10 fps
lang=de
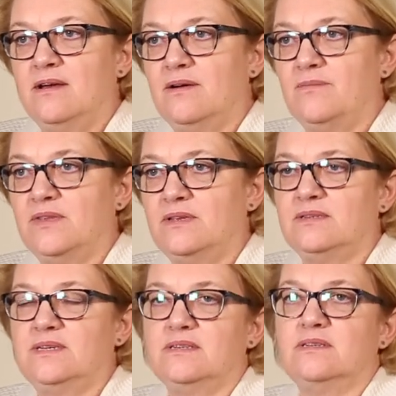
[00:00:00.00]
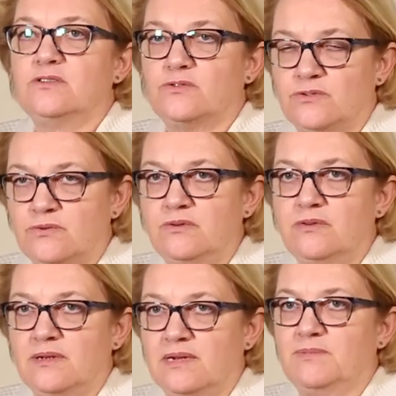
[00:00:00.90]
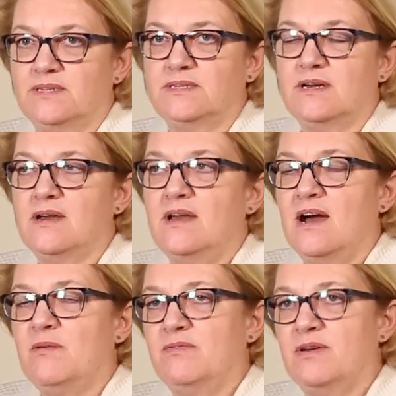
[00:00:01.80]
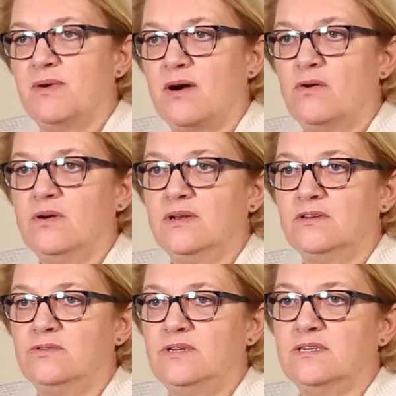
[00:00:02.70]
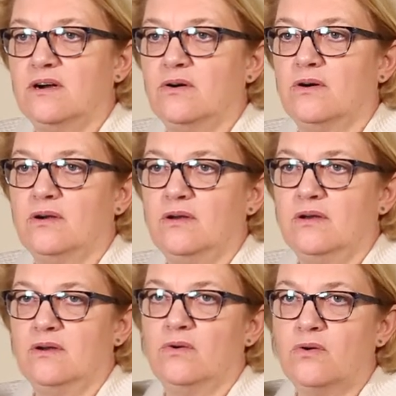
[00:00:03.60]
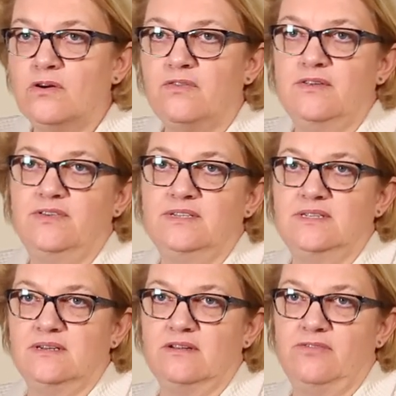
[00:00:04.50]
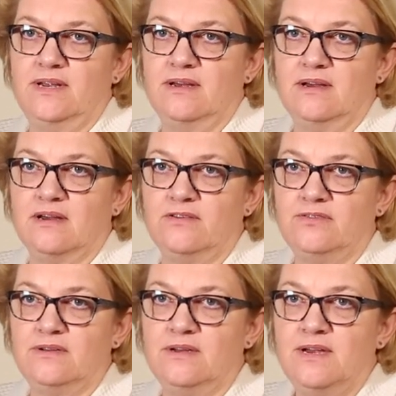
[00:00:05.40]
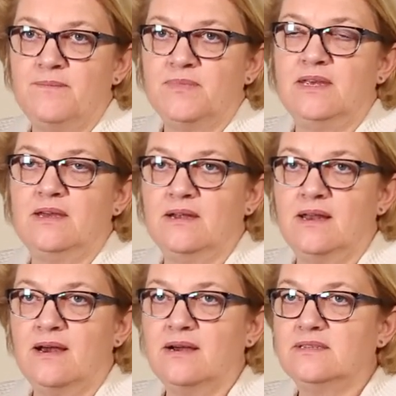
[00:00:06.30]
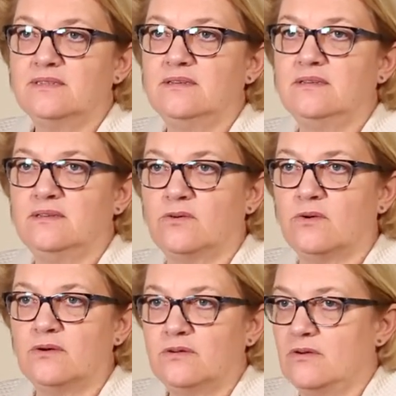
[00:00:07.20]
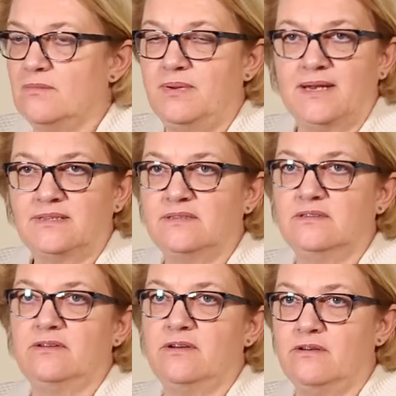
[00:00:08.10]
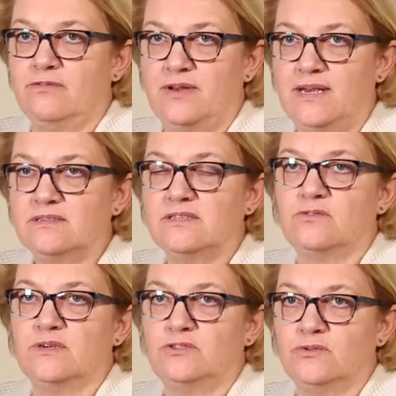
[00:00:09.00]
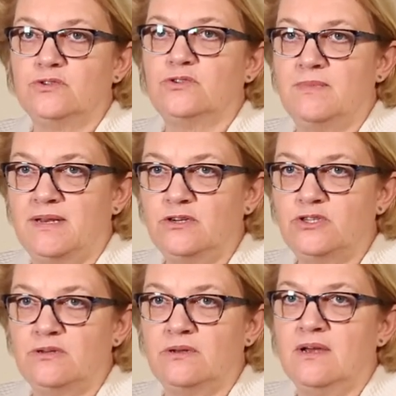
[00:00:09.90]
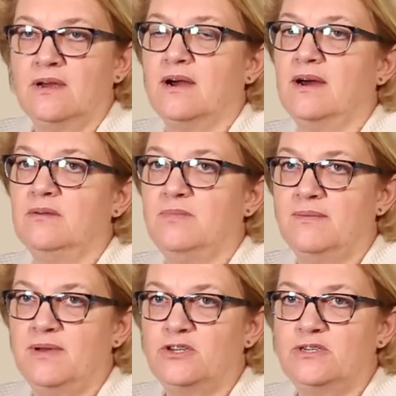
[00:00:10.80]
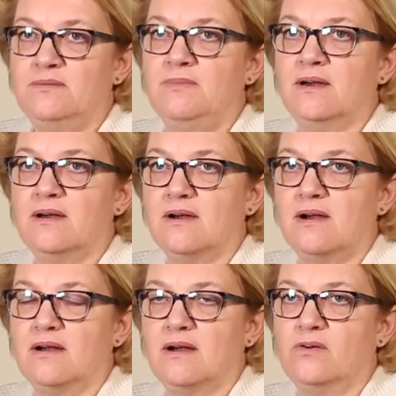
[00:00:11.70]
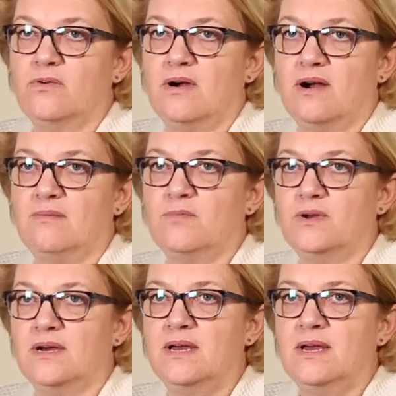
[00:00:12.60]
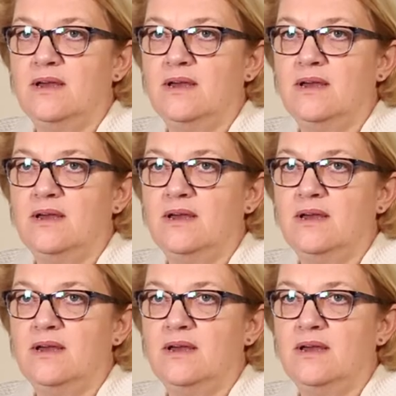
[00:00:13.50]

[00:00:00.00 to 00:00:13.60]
Ähm, diese Diskussion gibt es ja, aber wir brauchen natürlich auch äh, hochqualifizierte Pflegekräfte, die in der Lage sind, komplexe äh, Pflegesituationen zu managen, gerade bei Menschen, die mehrere Erkrankungen haben oder